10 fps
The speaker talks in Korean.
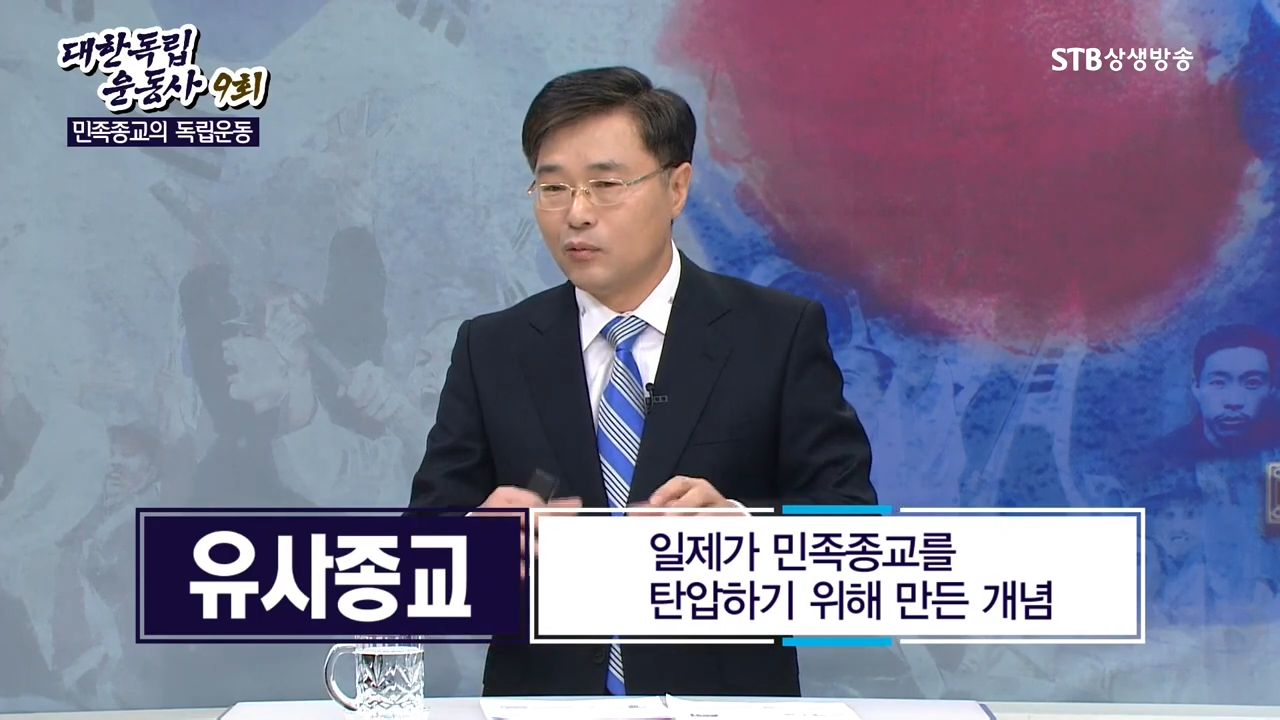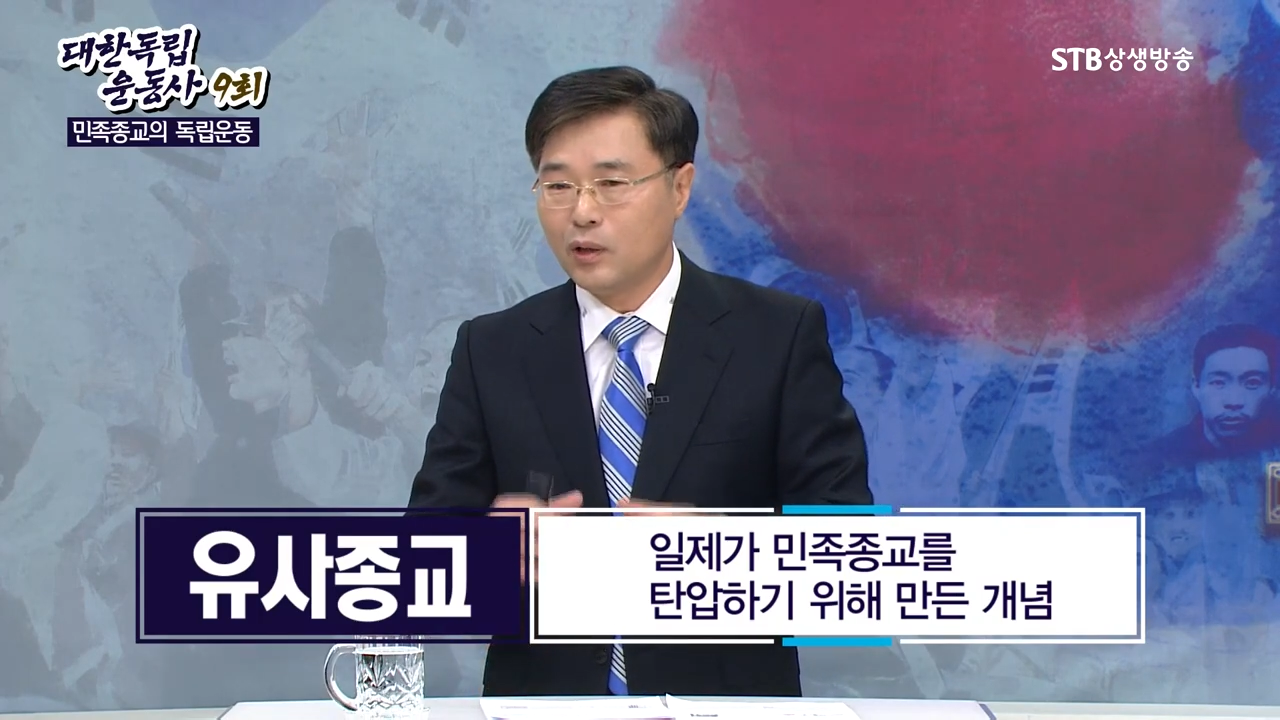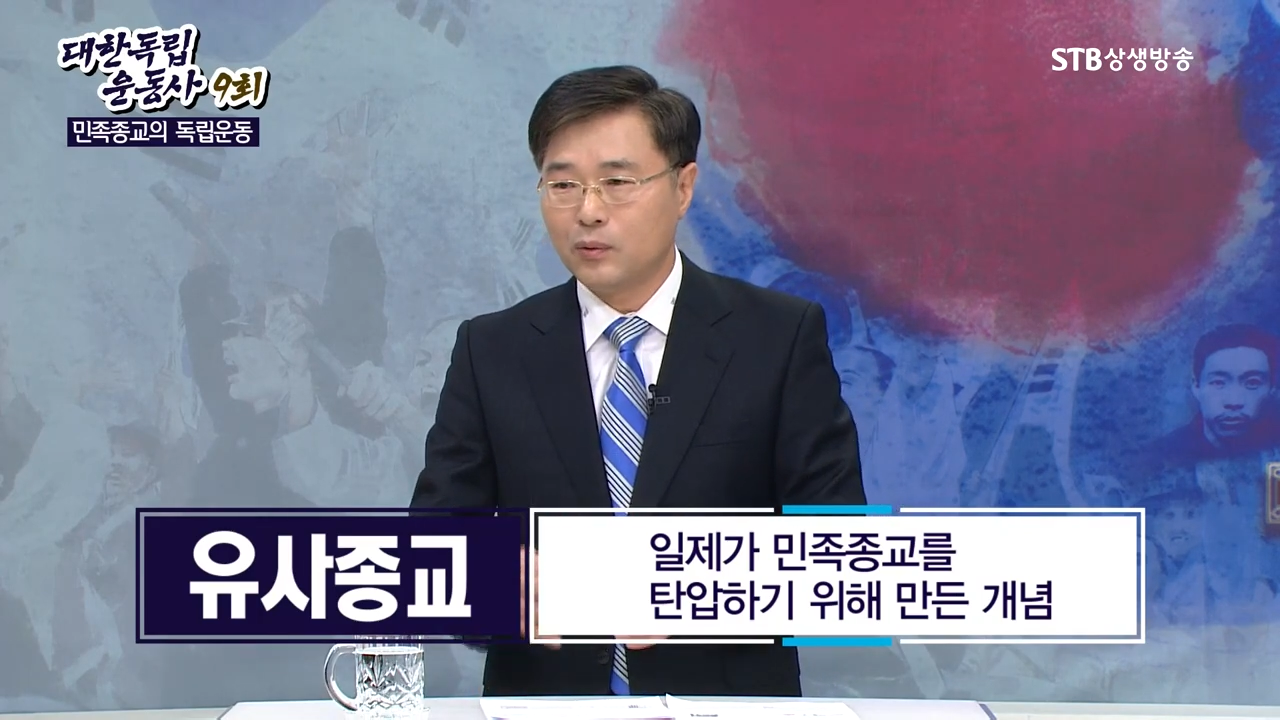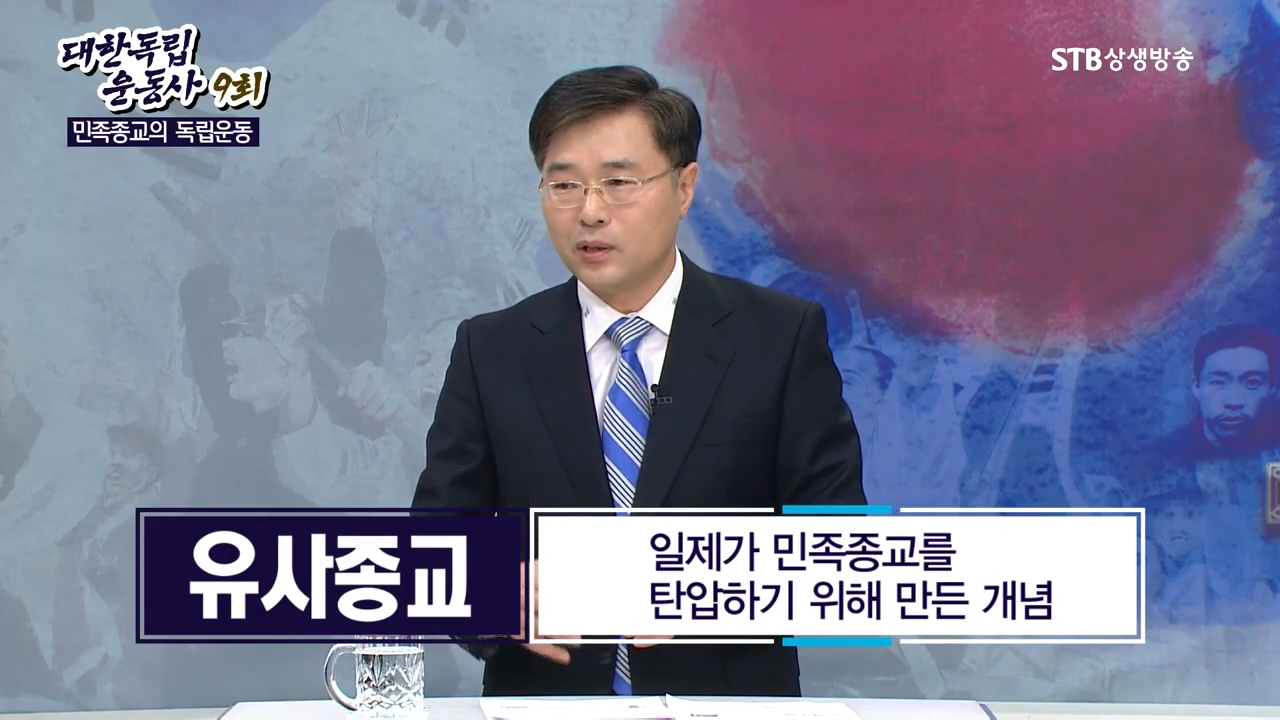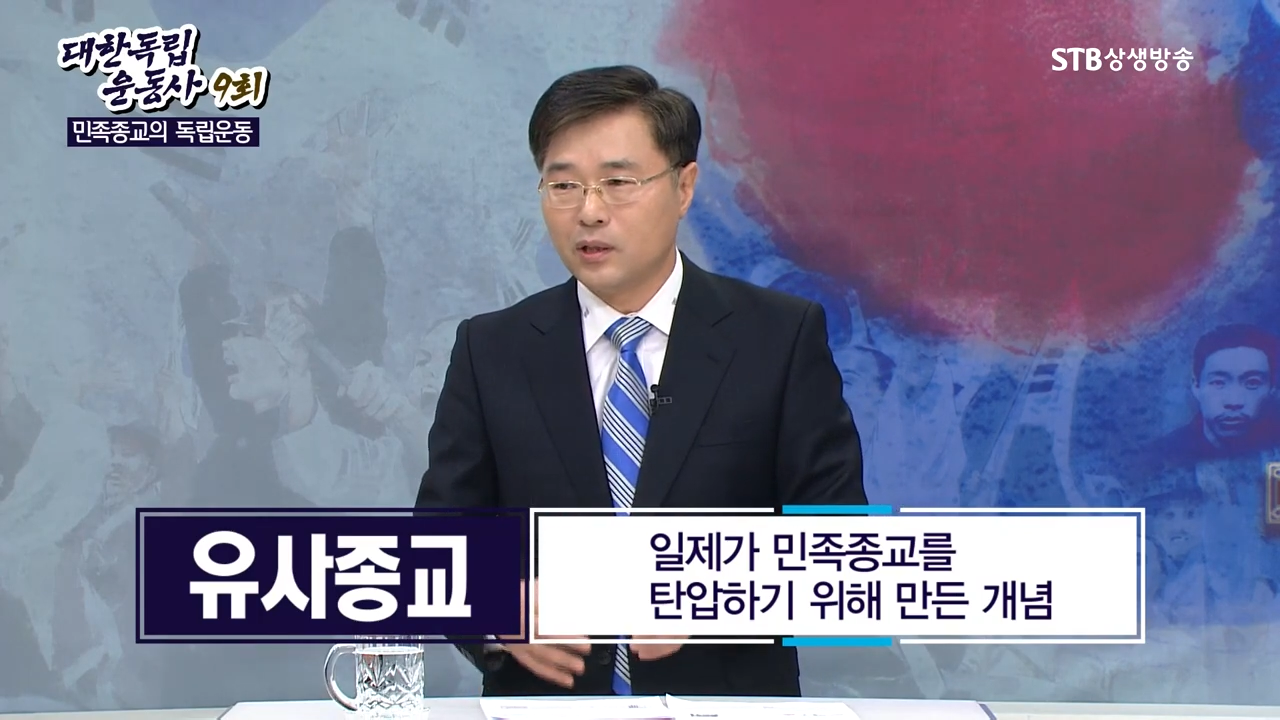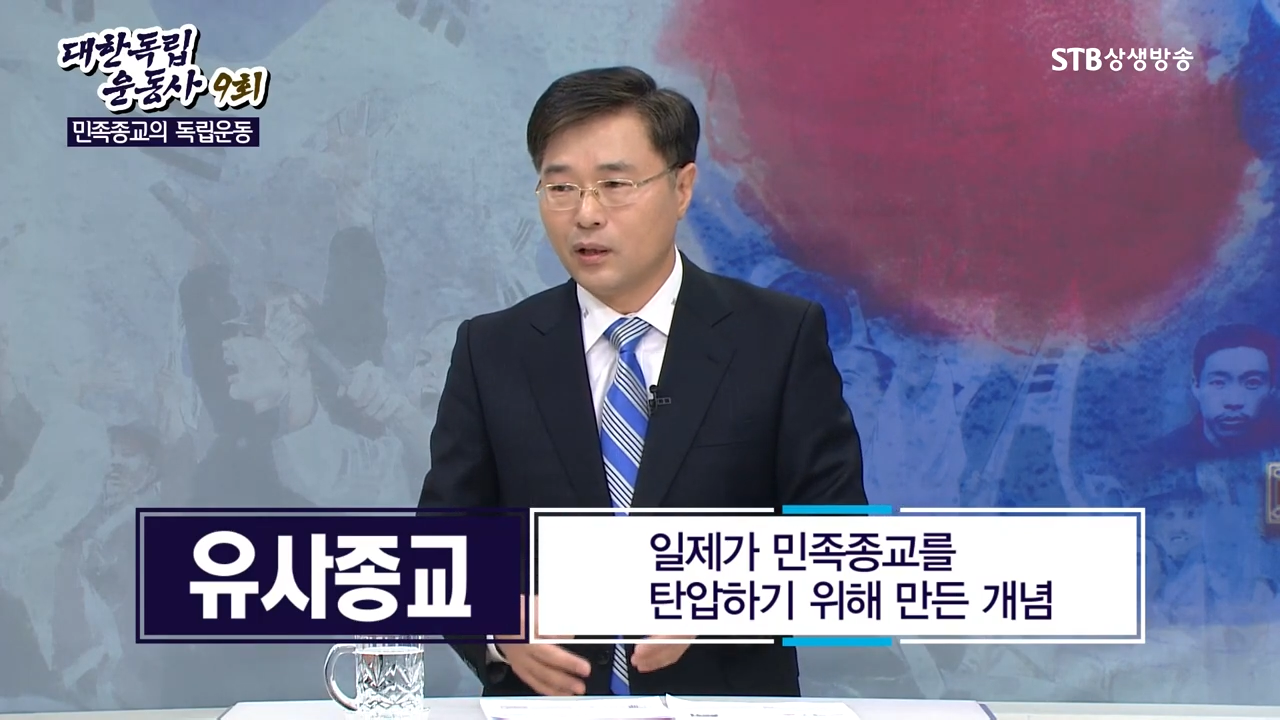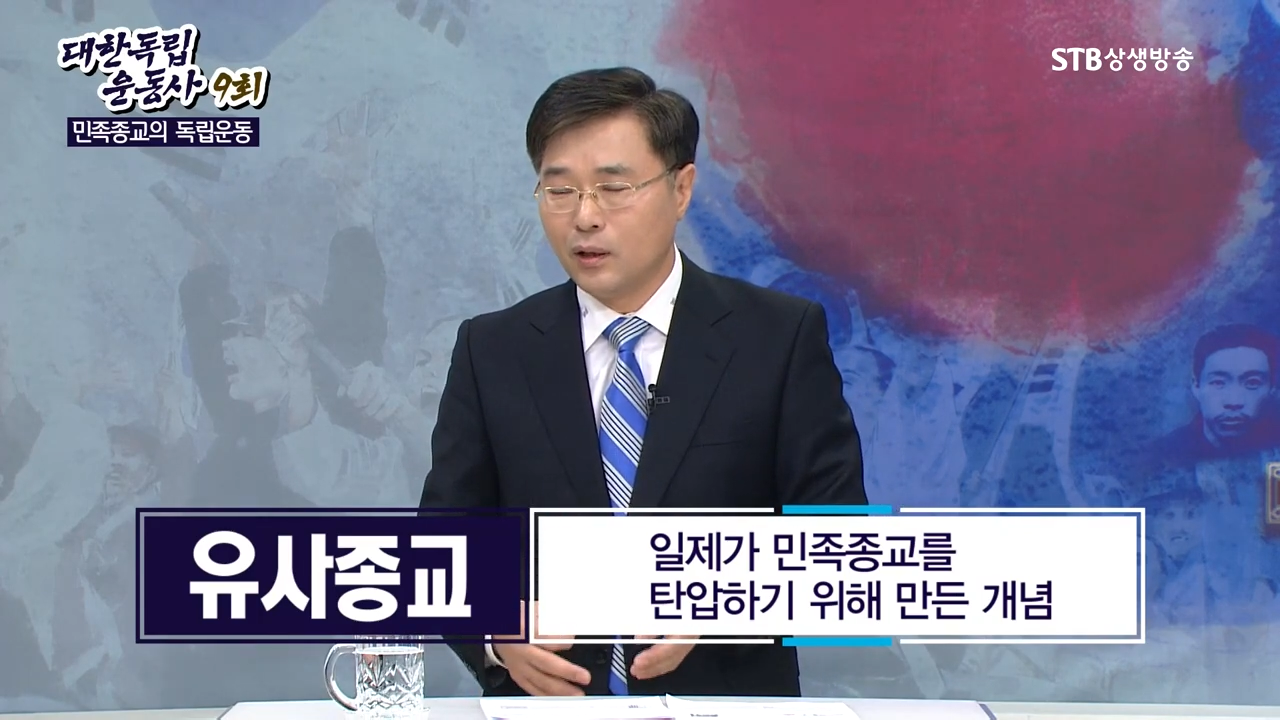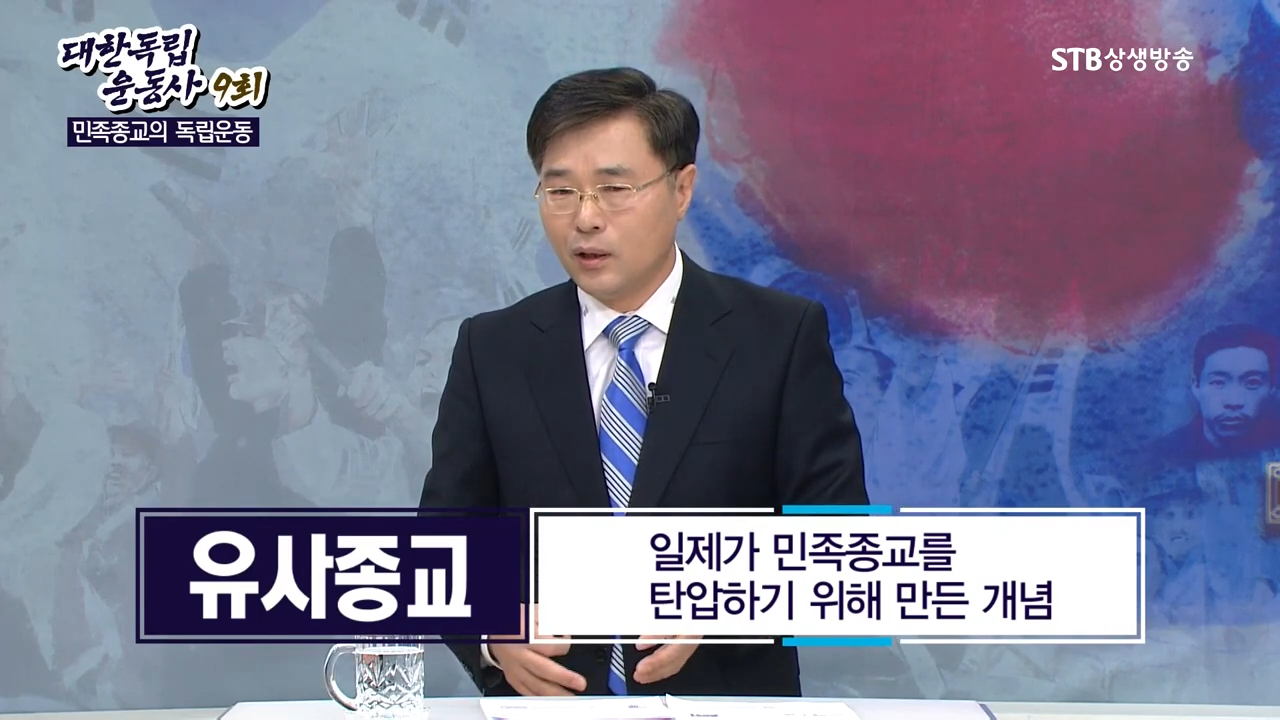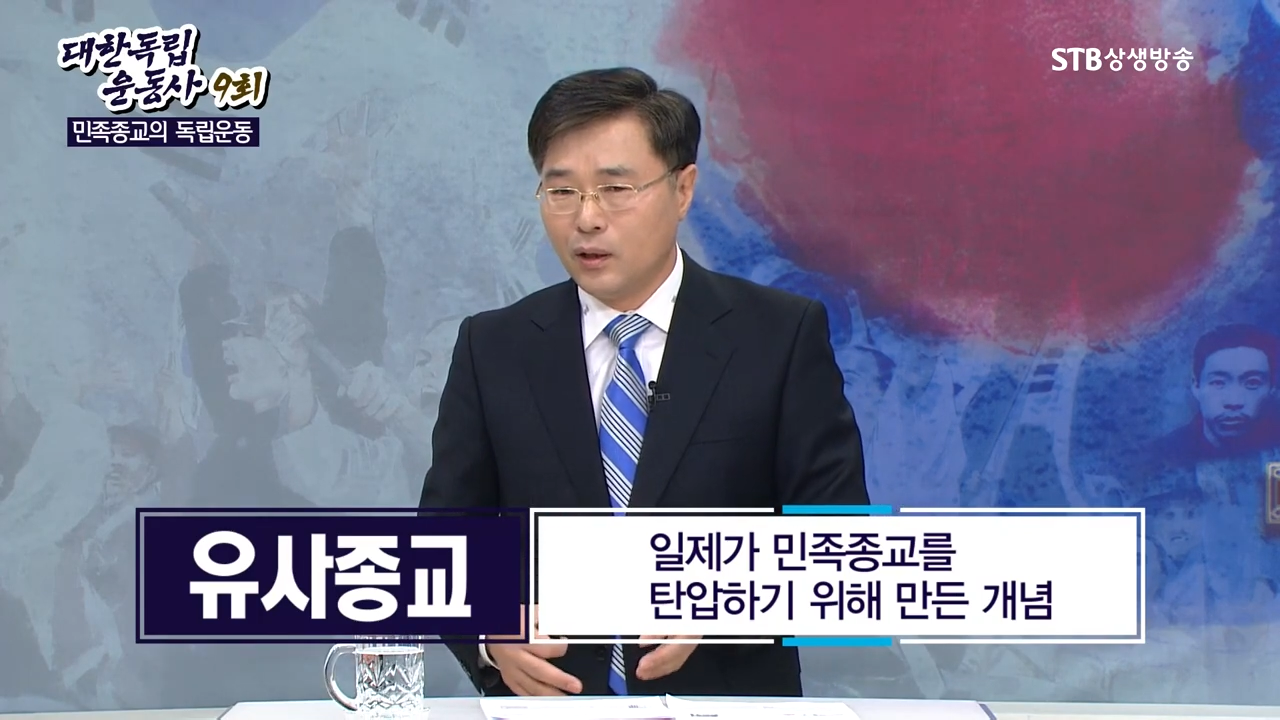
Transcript: 왜 분리냐?